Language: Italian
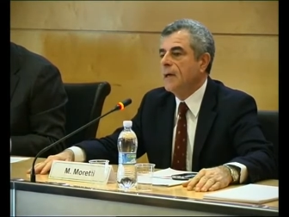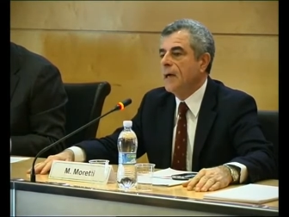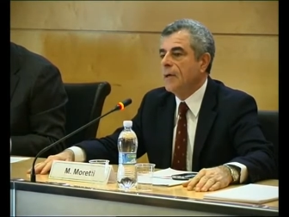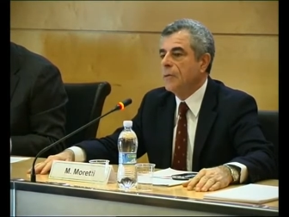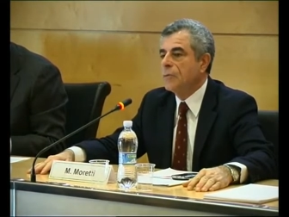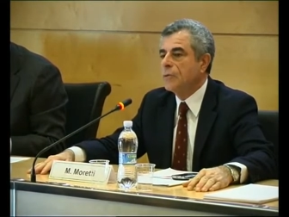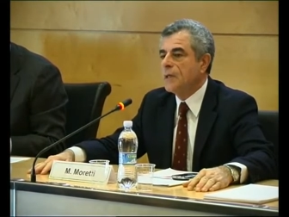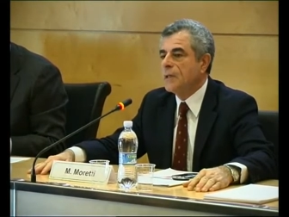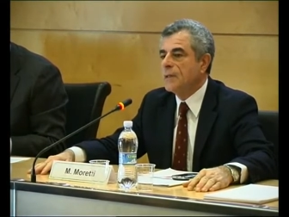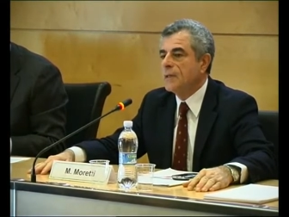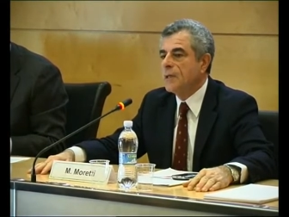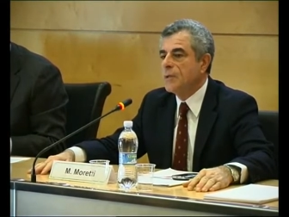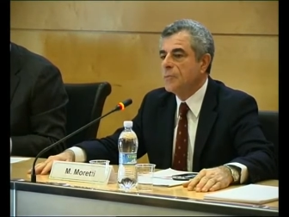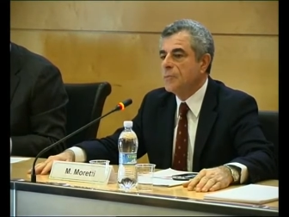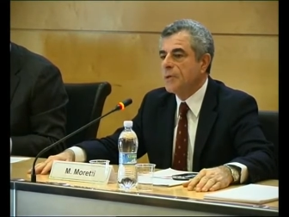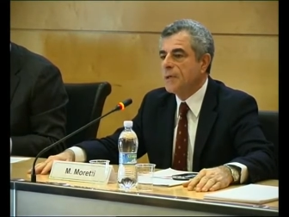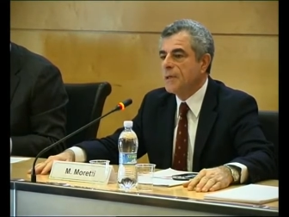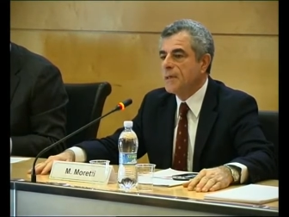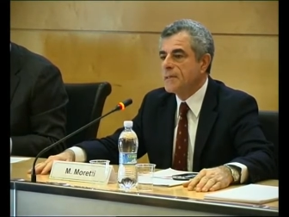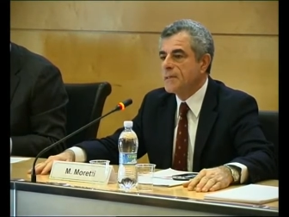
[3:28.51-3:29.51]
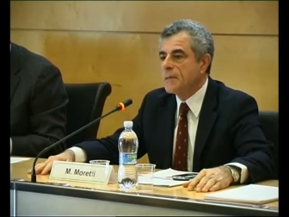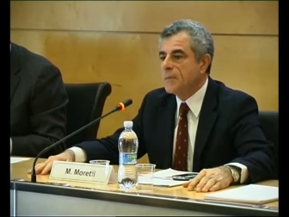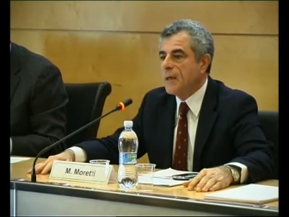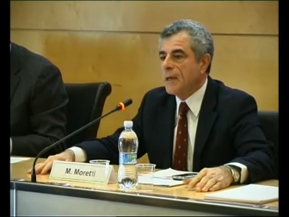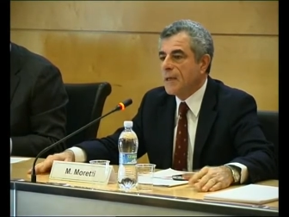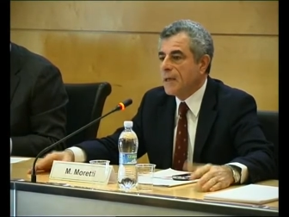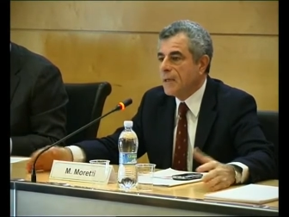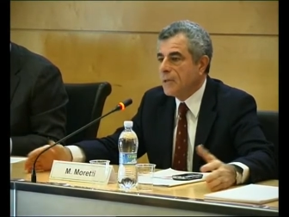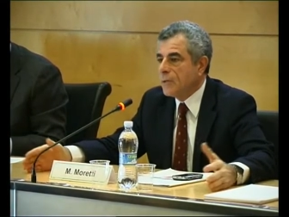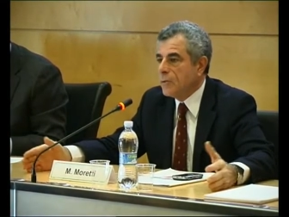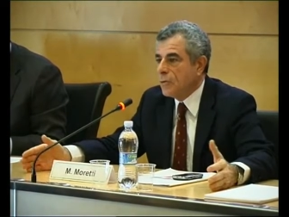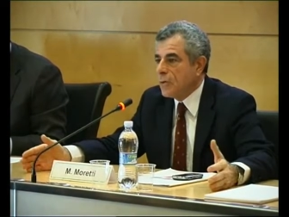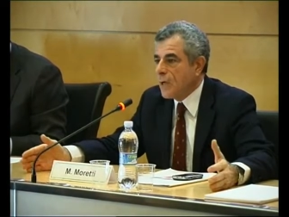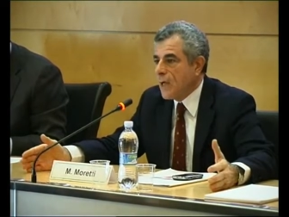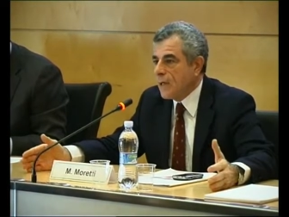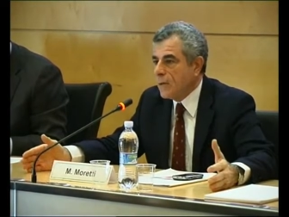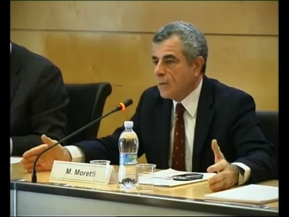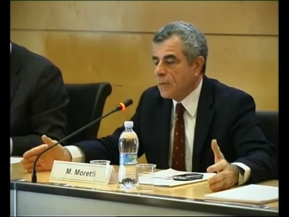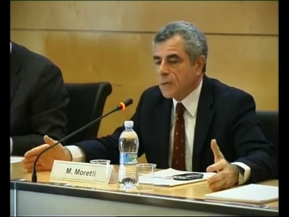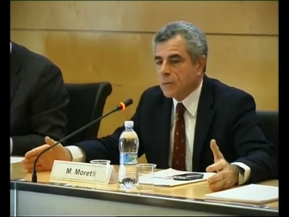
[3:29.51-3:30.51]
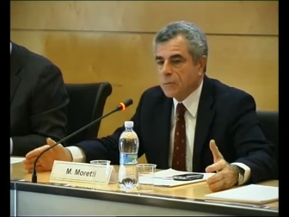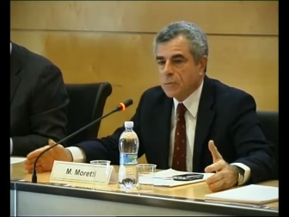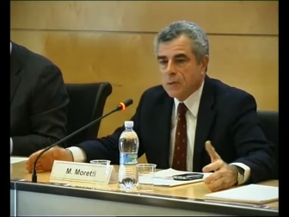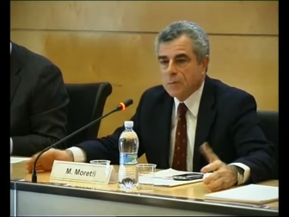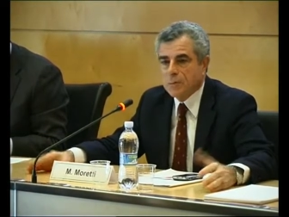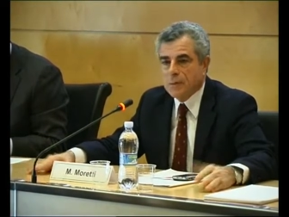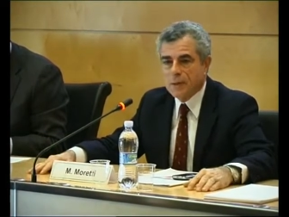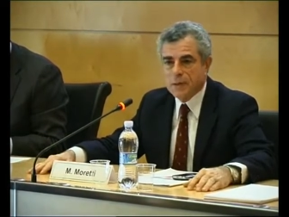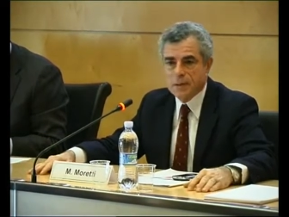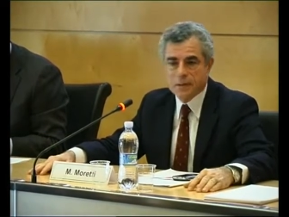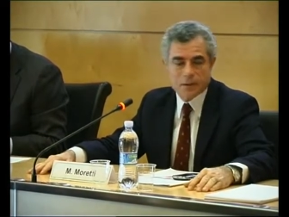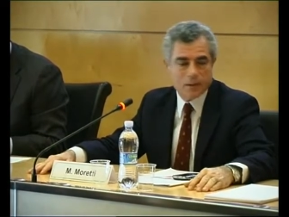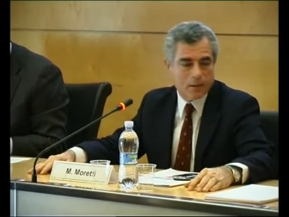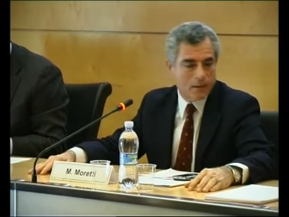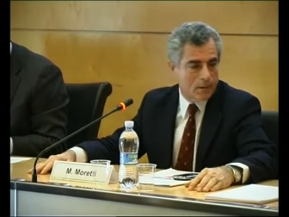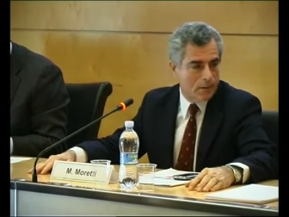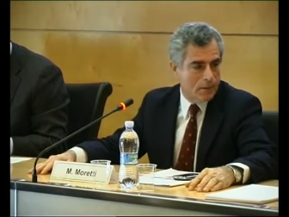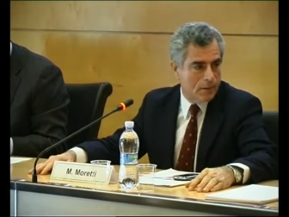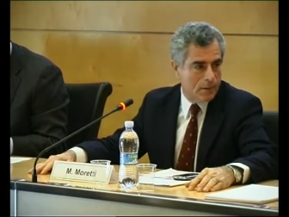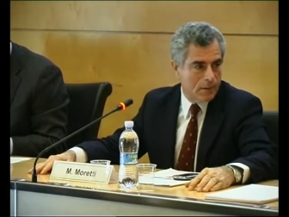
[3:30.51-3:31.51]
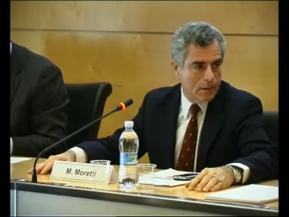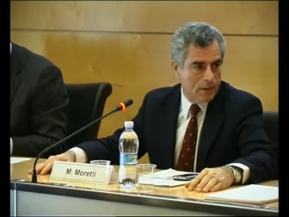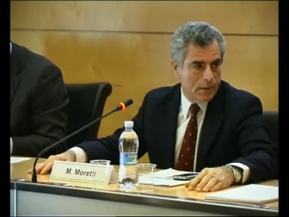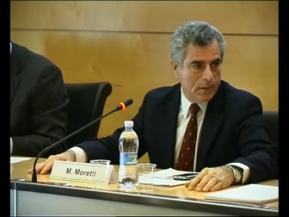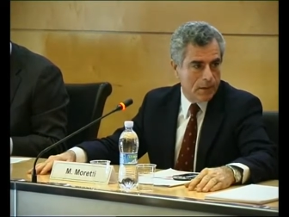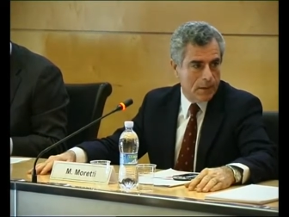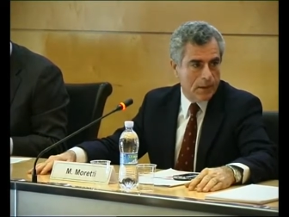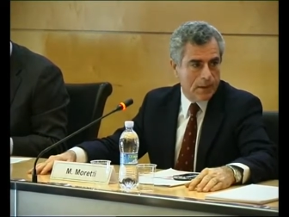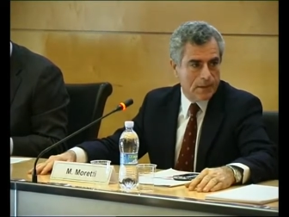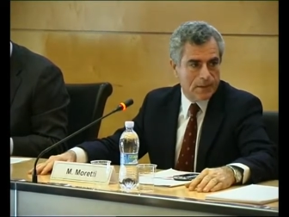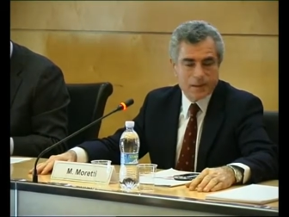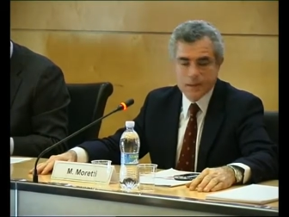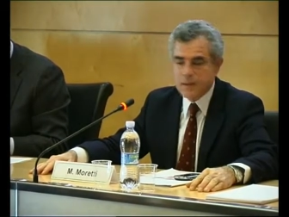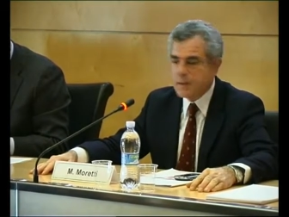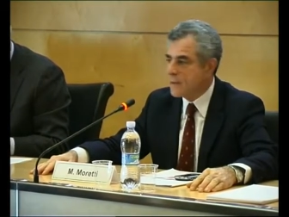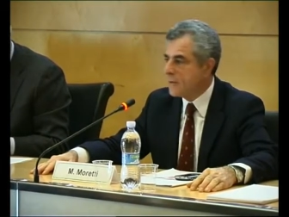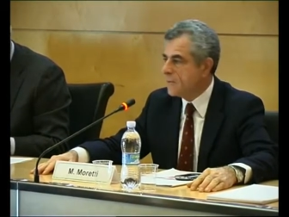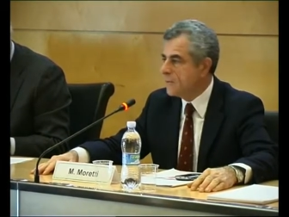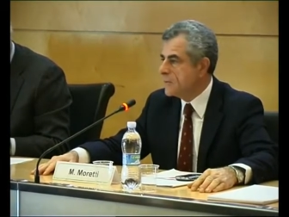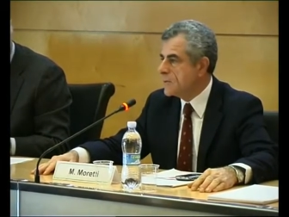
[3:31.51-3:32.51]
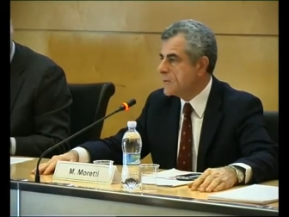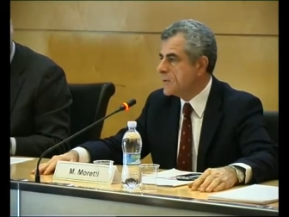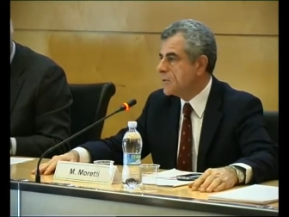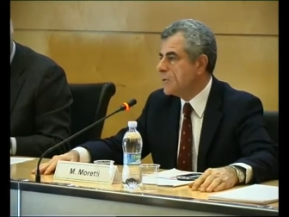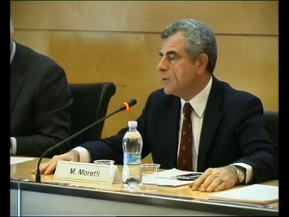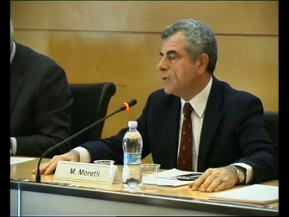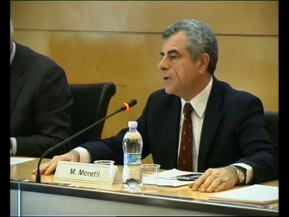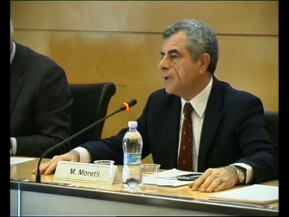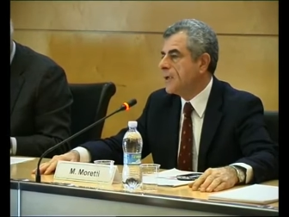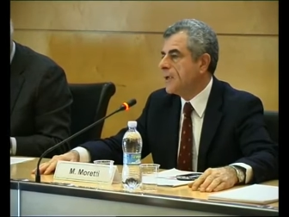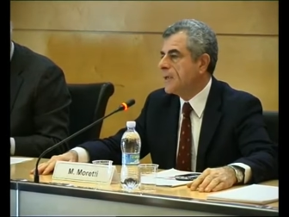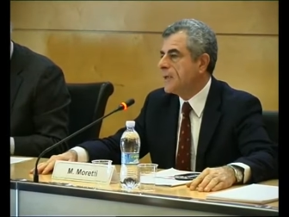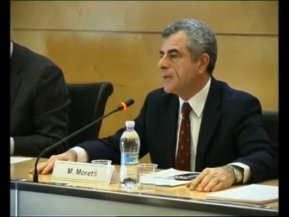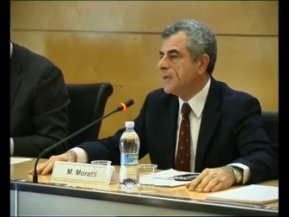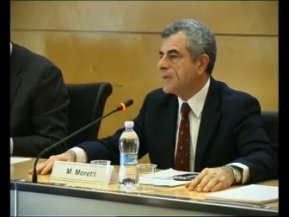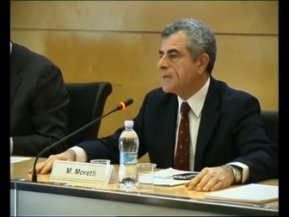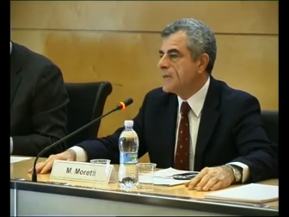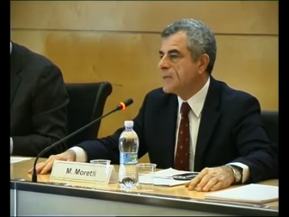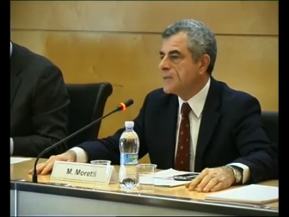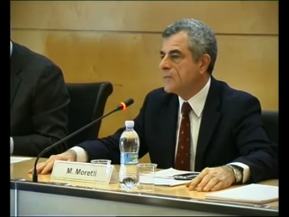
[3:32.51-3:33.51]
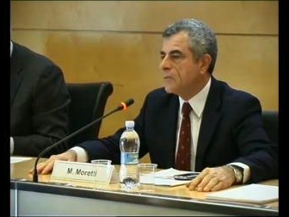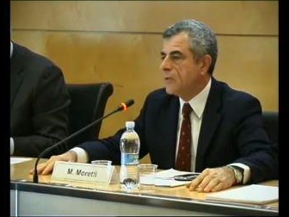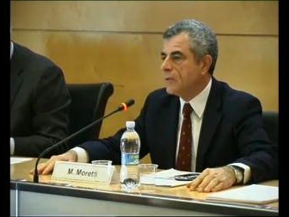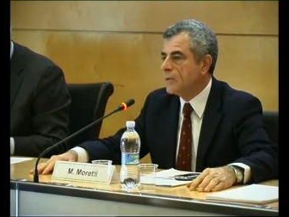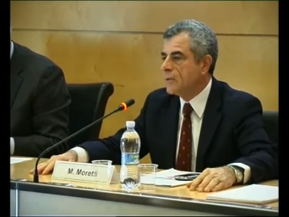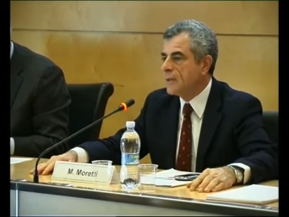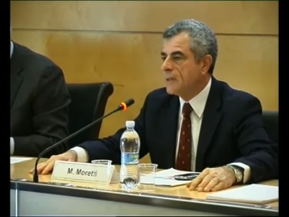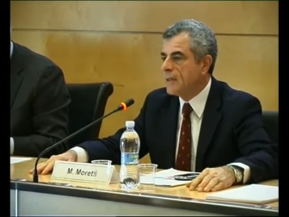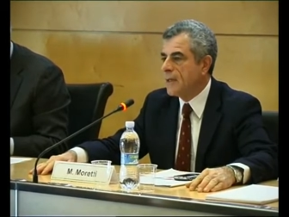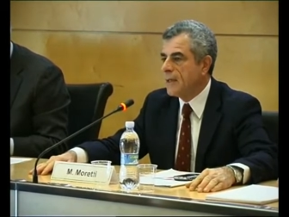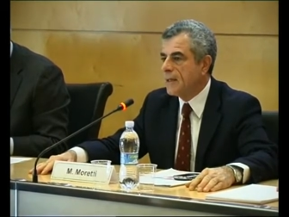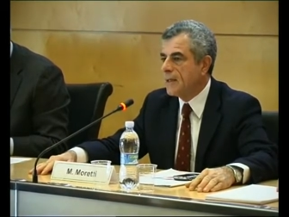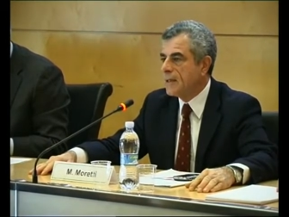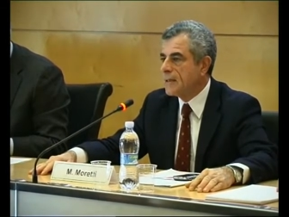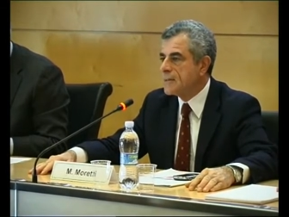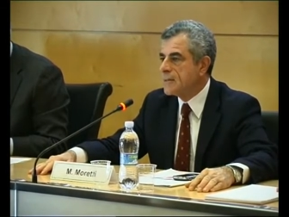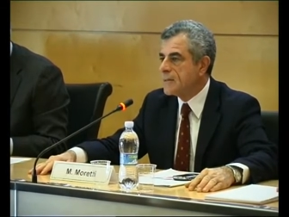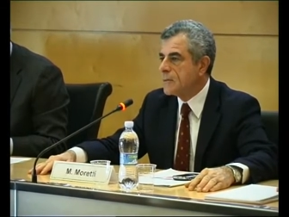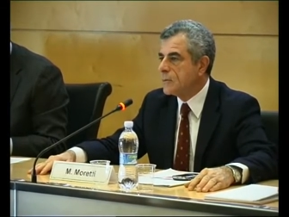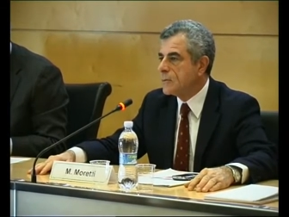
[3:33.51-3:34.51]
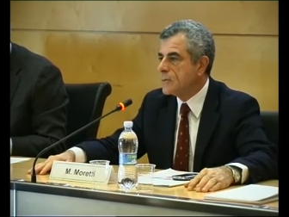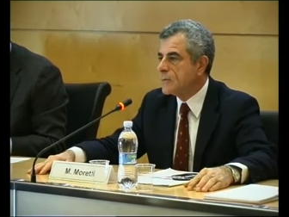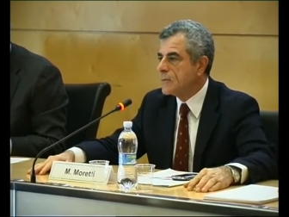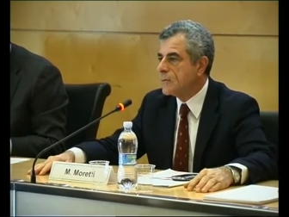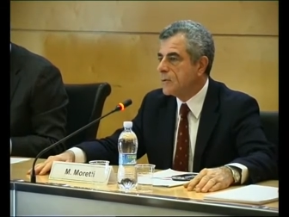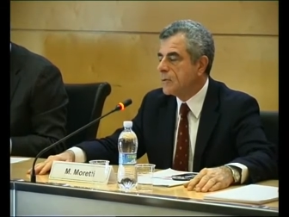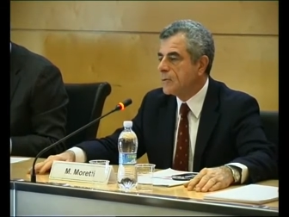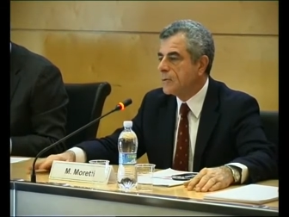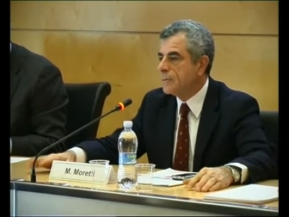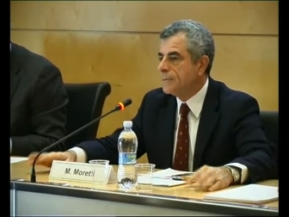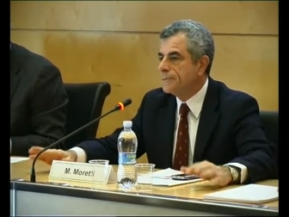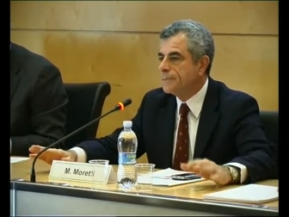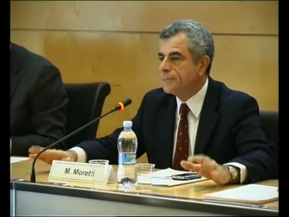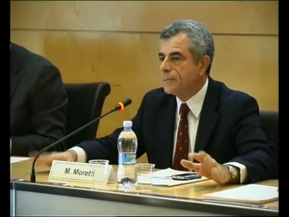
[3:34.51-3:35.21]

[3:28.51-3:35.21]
aiutate dalle imprese, ma che non hanno naturalmente la stessa funzione che deve essere svolta dalle istituzioni.